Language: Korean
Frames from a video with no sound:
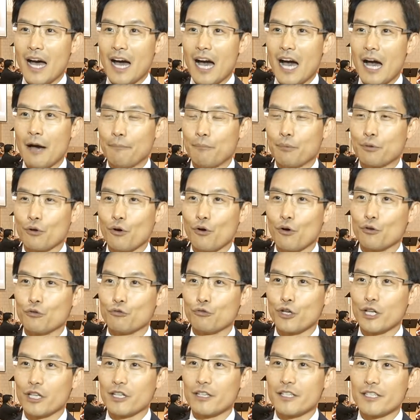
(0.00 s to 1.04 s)
앞으로
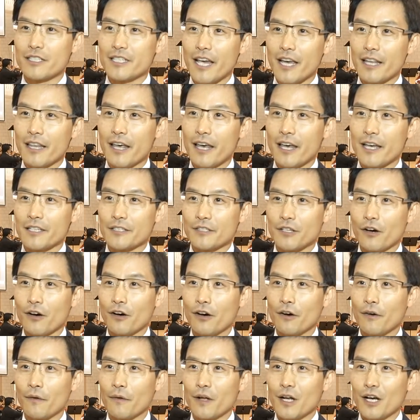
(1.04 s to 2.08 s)
우리들
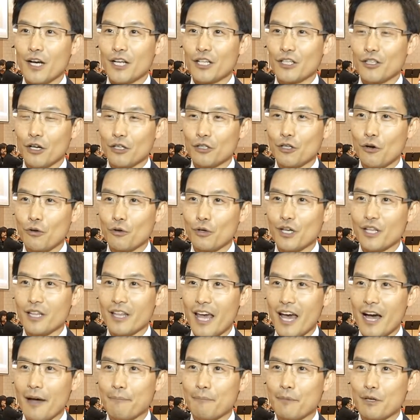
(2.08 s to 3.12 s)
세대에서 더더욱이
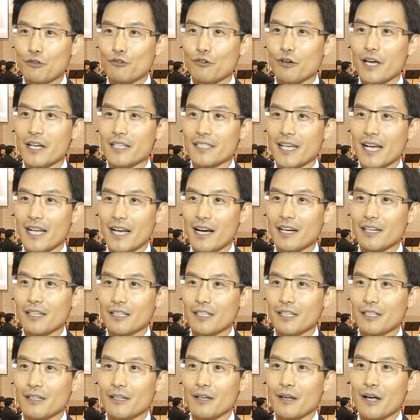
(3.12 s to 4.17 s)
대한민국의
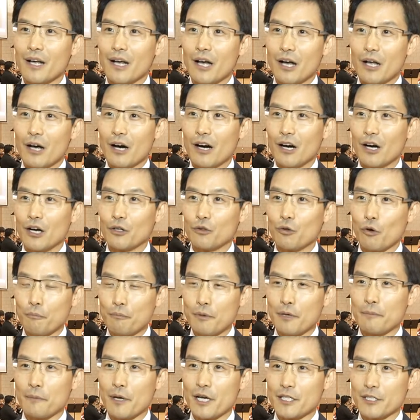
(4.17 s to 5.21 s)
사랑을 어,
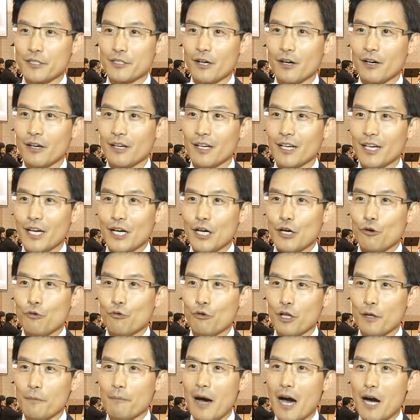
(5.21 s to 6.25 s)
높이면서
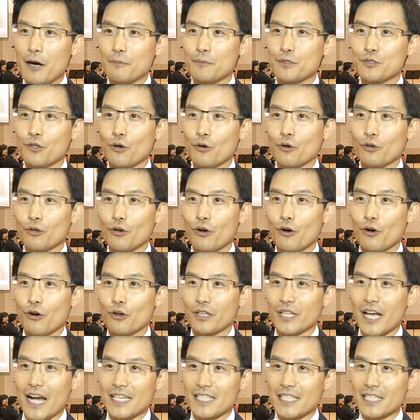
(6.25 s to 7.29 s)
우리 마음속으로
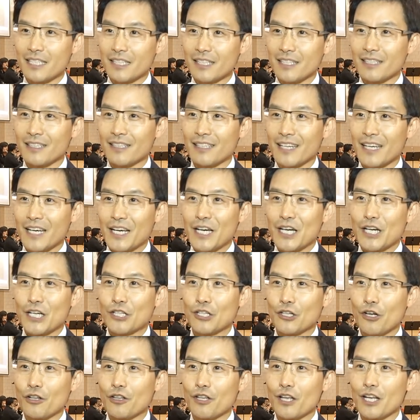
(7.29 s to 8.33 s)
다시는
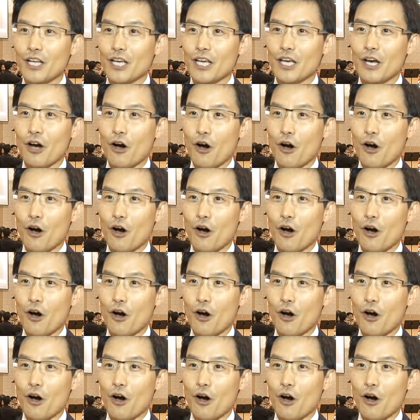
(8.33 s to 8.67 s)
그런 일이